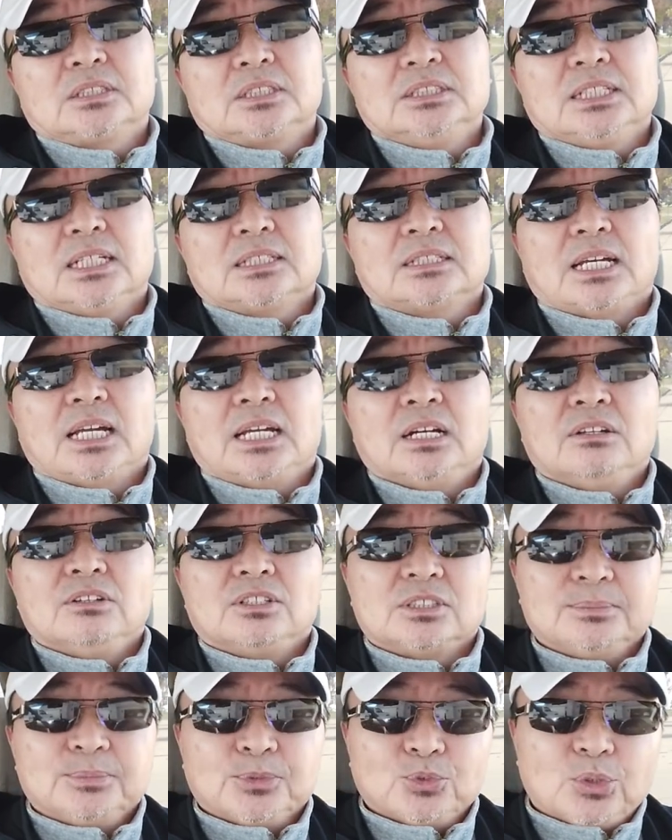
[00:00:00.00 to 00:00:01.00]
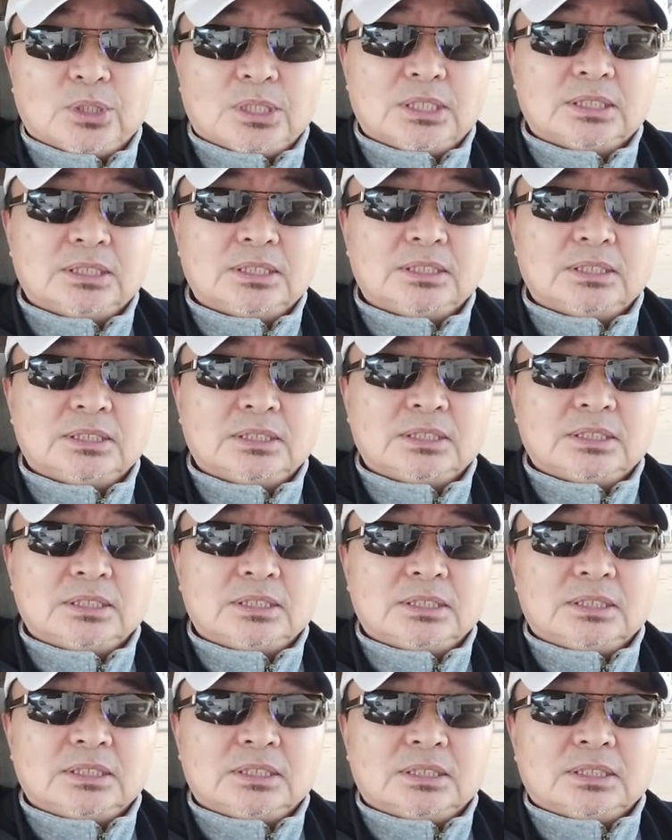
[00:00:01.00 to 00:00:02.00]
身价抬高了这么多？
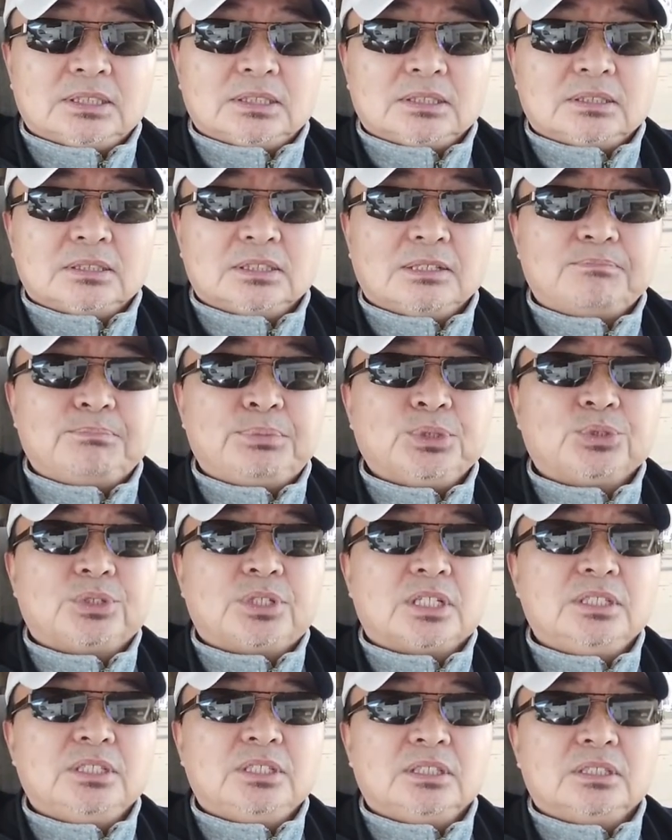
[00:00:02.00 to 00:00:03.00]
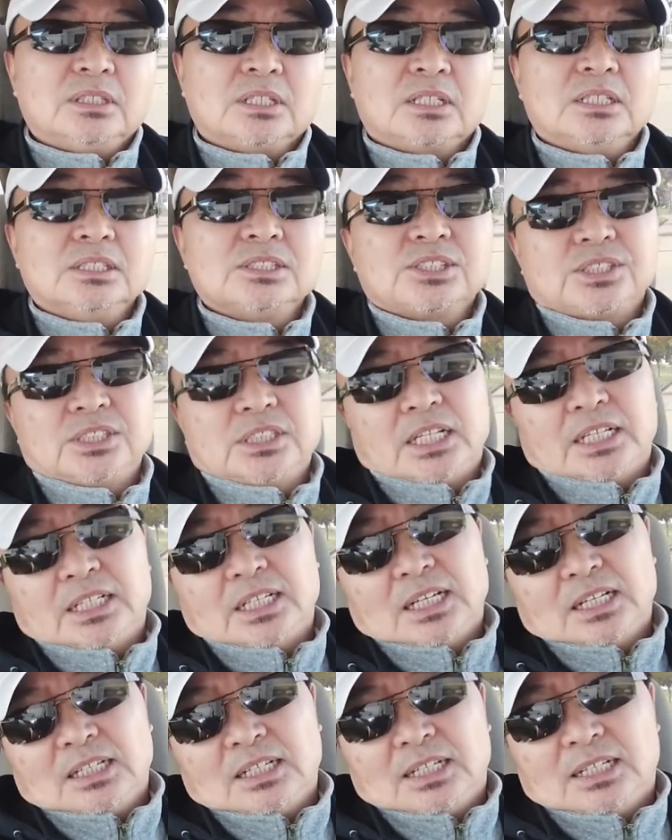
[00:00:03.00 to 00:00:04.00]
那 Bill Clinton 那更是那
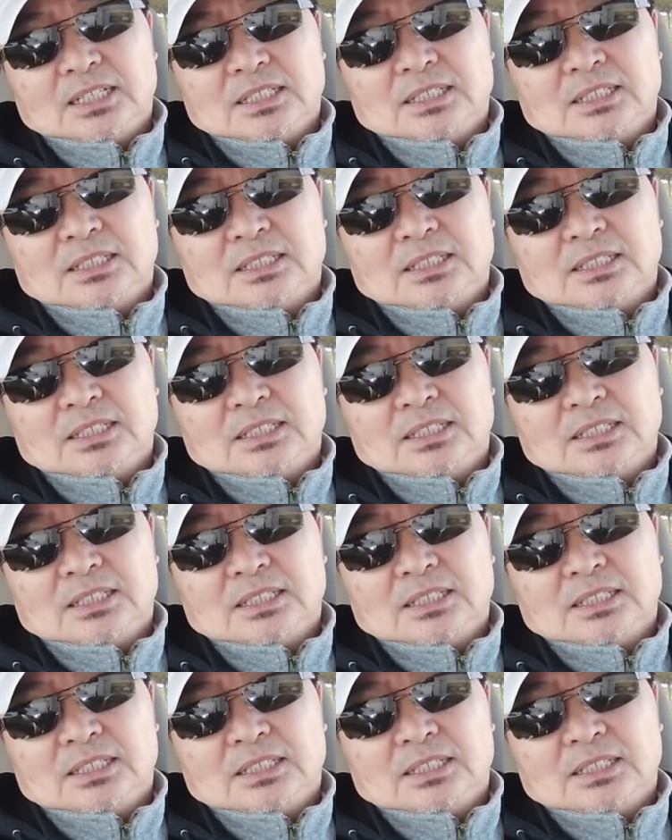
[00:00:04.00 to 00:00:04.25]
样了，